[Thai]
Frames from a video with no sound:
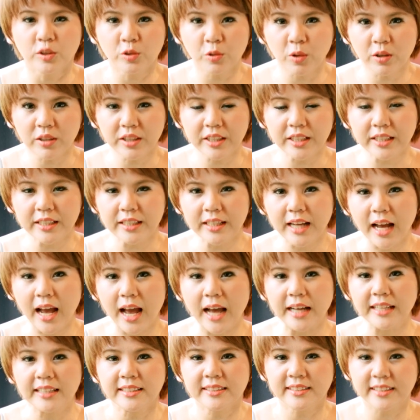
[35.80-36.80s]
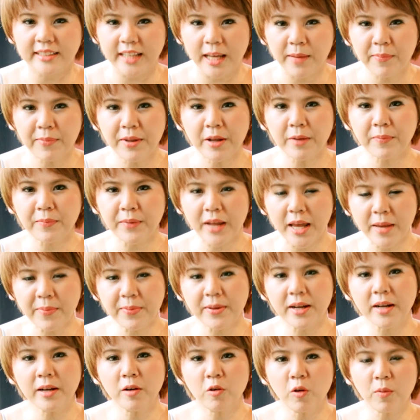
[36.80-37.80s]
ช่วงนี้นะคะ จะได้ได้
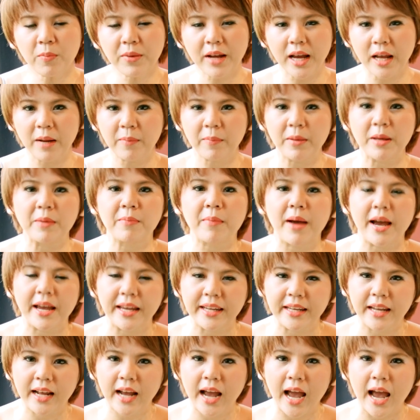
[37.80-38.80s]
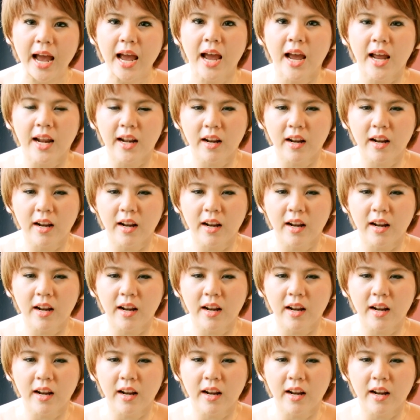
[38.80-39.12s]
เพื่อนร่วมงานใหม่ ๆนะคะ